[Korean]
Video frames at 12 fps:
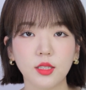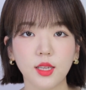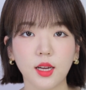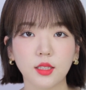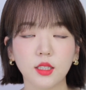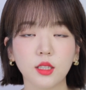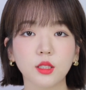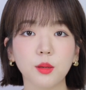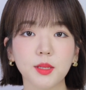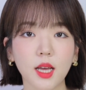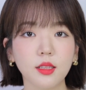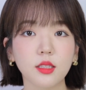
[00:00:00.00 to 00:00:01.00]
제가 직접
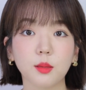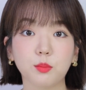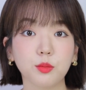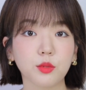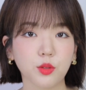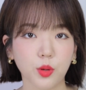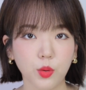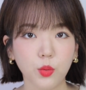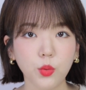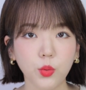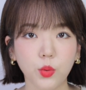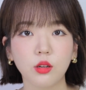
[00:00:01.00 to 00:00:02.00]
산 제품들도
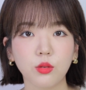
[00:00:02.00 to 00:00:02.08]
있고